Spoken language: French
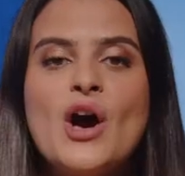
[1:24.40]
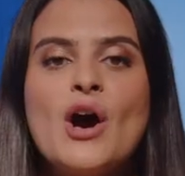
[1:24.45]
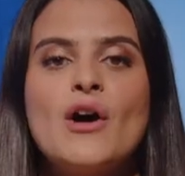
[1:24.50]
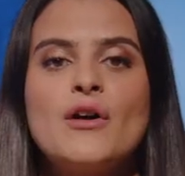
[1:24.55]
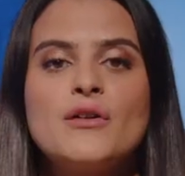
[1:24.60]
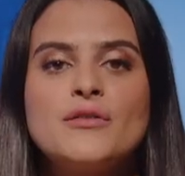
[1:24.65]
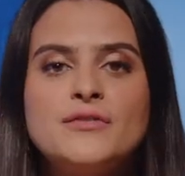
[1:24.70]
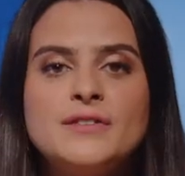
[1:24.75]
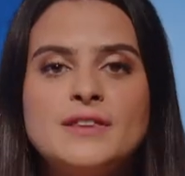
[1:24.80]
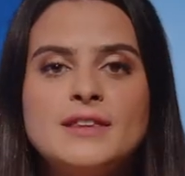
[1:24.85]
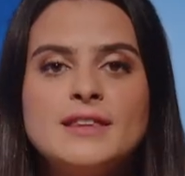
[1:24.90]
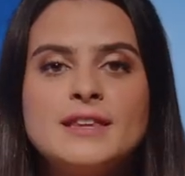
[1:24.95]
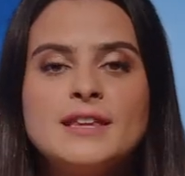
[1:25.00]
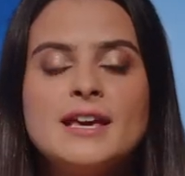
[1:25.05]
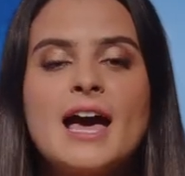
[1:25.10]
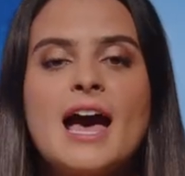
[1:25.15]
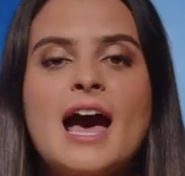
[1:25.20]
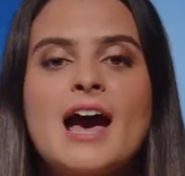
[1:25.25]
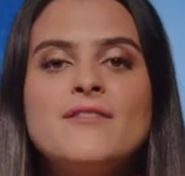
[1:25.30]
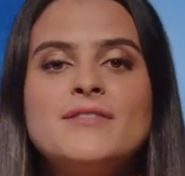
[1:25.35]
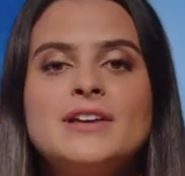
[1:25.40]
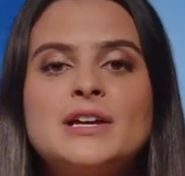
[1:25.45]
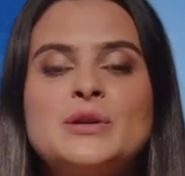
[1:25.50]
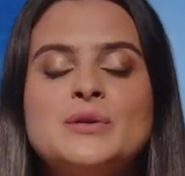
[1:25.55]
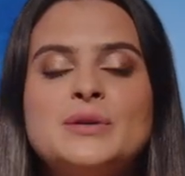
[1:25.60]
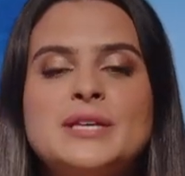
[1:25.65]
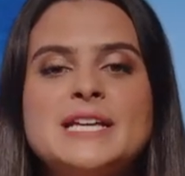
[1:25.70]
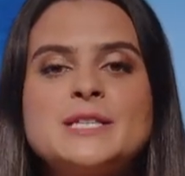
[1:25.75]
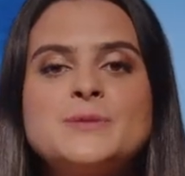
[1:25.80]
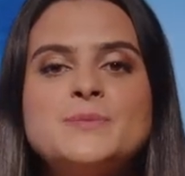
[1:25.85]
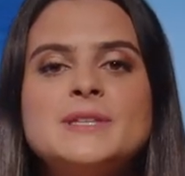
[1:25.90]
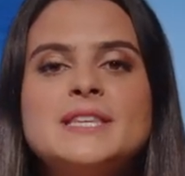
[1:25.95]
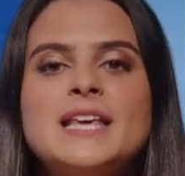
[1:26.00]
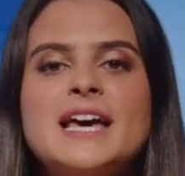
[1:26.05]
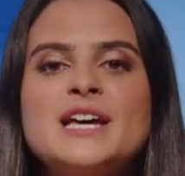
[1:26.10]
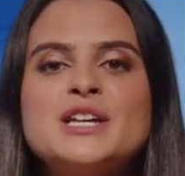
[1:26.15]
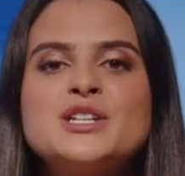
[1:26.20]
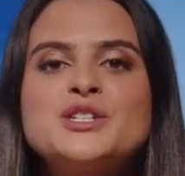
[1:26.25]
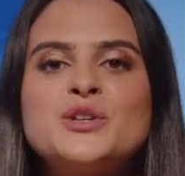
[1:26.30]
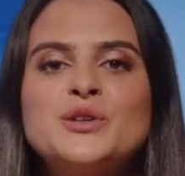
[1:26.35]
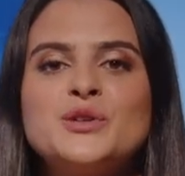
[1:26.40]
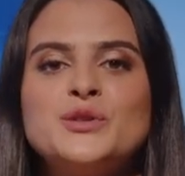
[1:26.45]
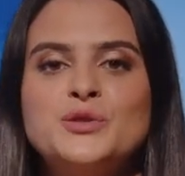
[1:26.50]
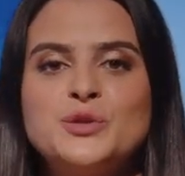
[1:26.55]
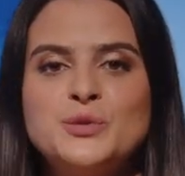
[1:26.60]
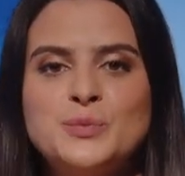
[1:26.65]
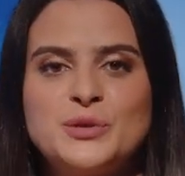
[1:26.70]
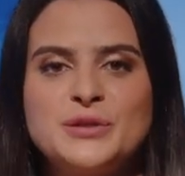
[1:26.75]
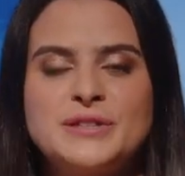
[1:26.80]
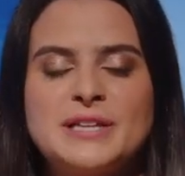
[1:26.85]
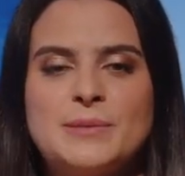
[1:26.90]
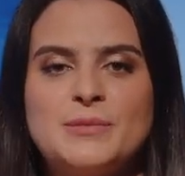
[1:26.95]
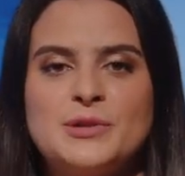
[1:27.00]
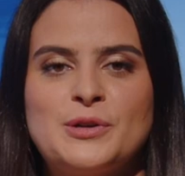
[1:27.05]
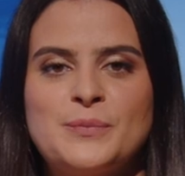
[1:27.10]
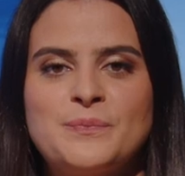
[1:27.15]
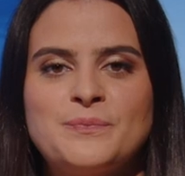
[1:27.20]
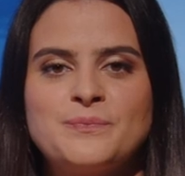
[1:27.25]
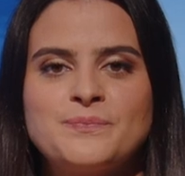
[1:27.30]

en finir avec le gaspillage d'eau potable.